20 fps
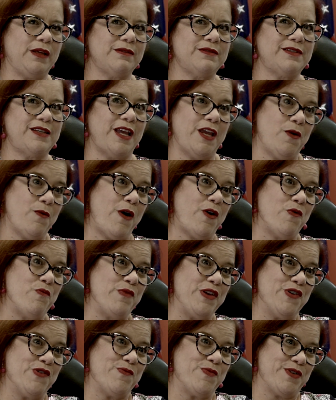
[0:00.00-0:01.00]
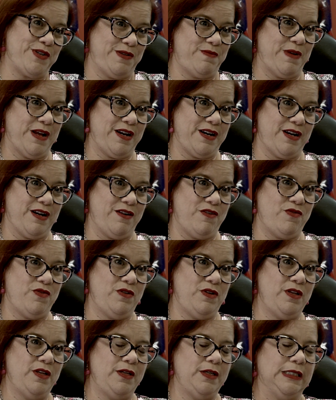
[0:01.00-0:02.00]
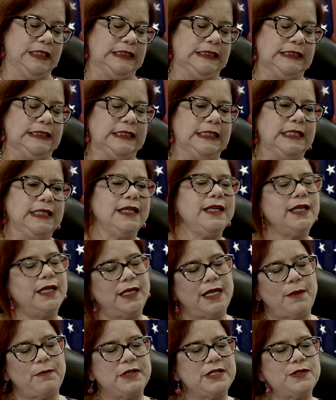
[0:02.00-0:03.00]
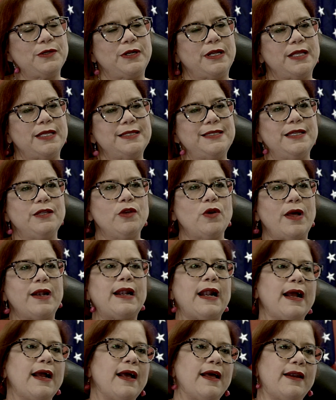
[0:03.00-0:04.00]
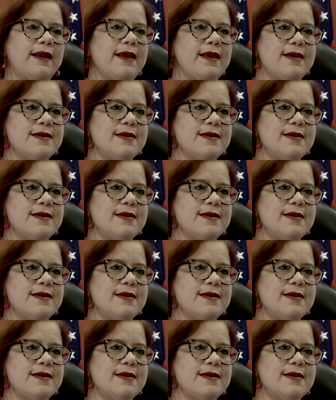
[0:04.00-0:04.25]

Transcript: se iba conmigo por el barranco y la persona decidió arrancar e